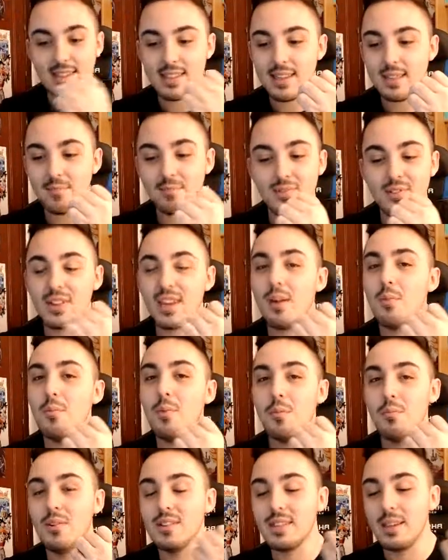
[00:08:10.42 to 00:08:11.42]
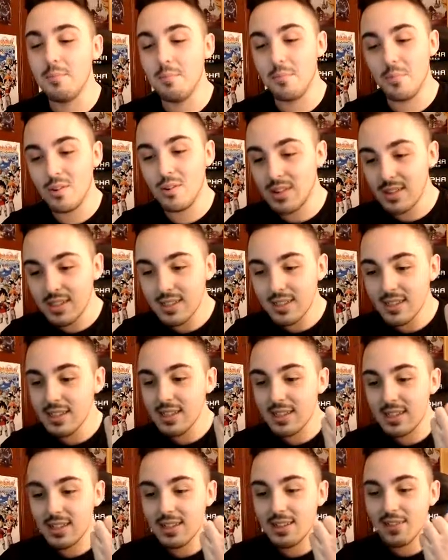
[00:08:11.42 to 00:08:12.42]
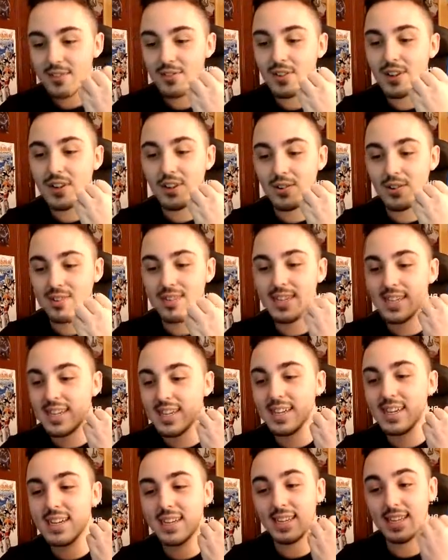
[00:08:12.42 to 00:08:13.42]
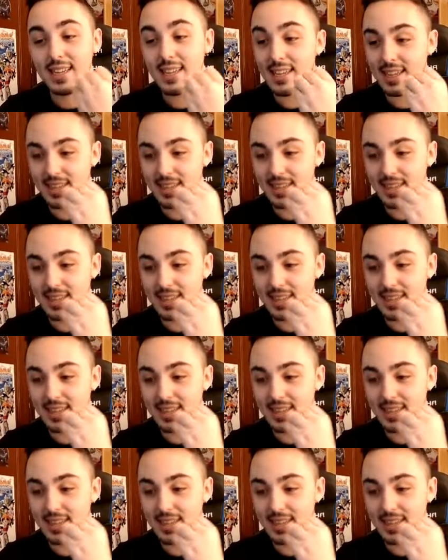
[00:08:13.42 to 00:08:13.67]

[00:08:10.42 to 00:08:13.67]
tipo, do que é uma multi boa. Foi a única e.